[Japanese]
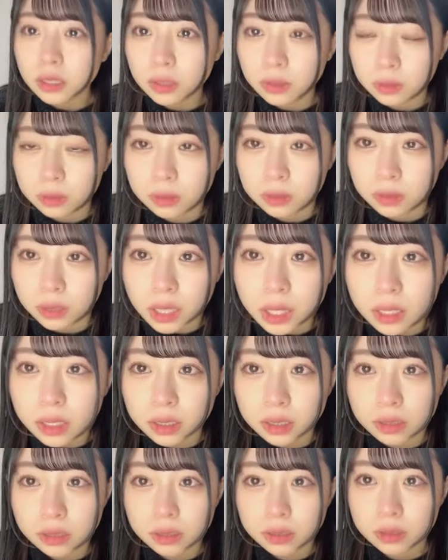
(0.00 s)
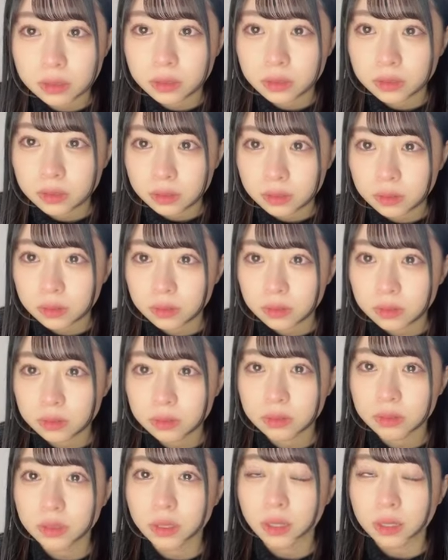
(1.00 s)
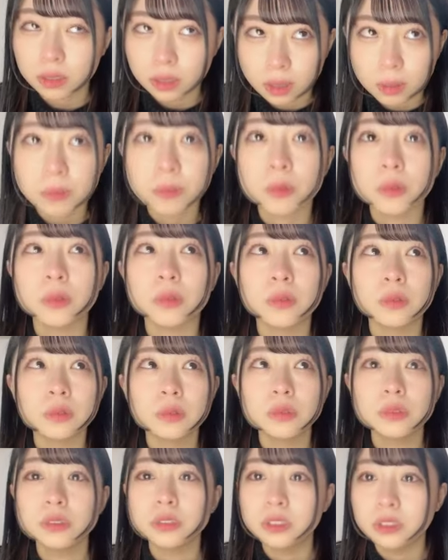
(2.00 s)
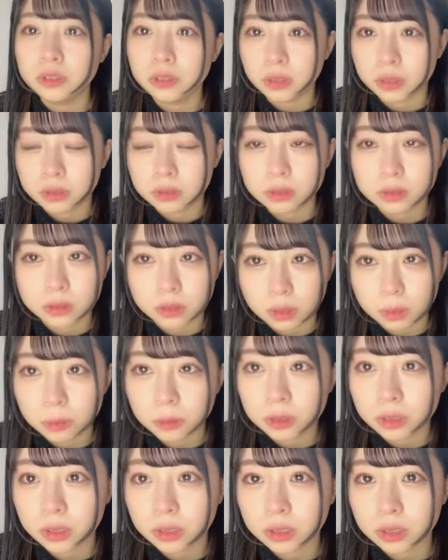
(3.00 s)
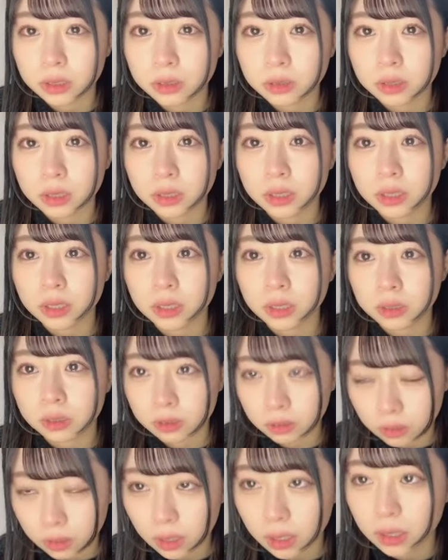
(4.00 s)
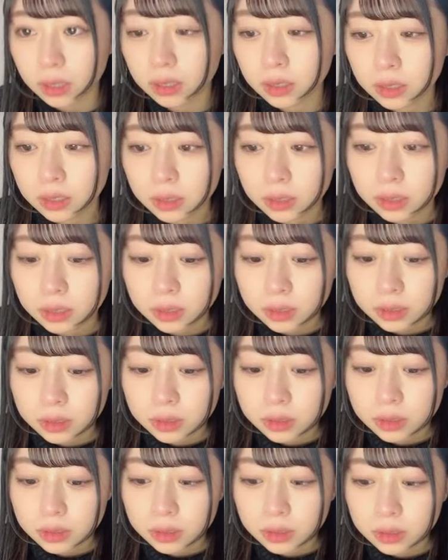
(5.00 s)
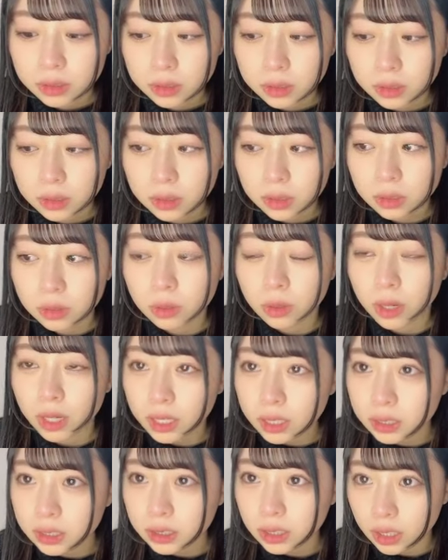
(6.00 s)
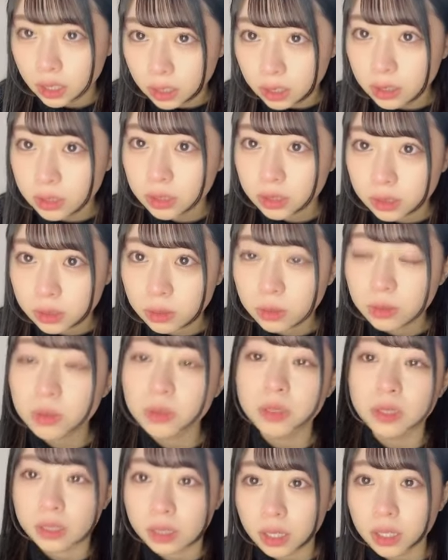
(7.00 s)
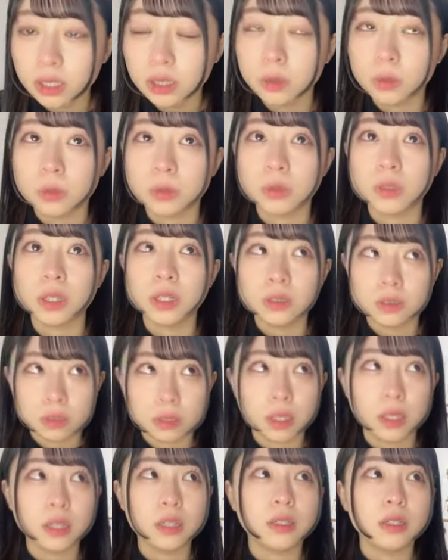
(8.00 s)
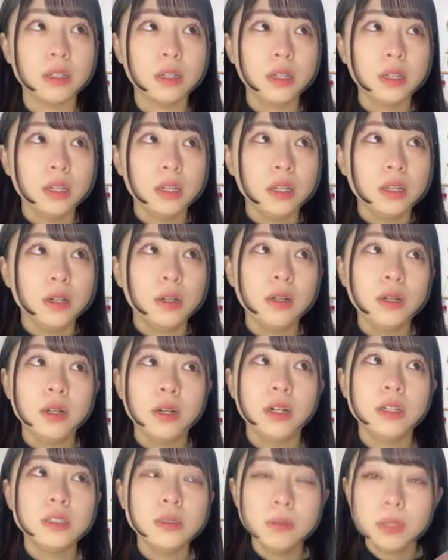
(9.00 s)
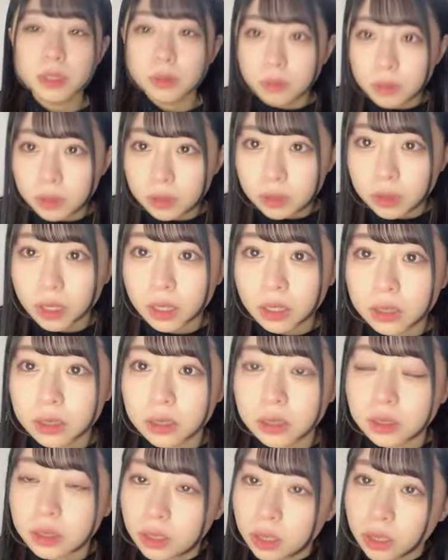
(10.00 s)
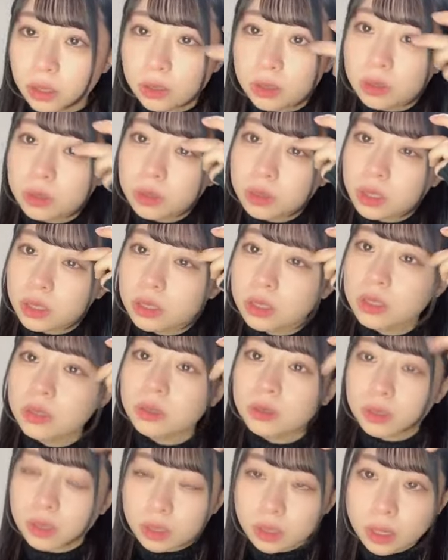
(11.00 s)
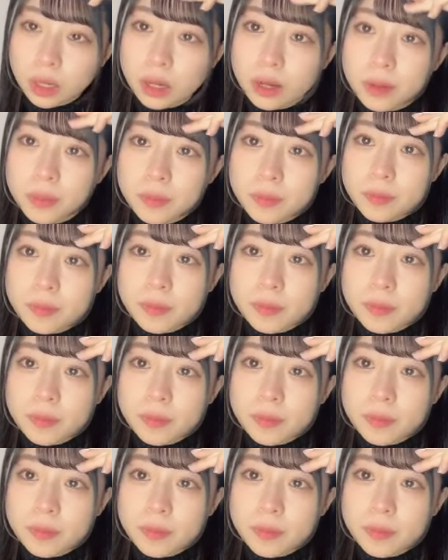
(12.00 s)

たことない方もうちわ作って持ってきてくれてたりとかあのお話し会の時に会ったことなくてあれ初めて見るなっていう方とかが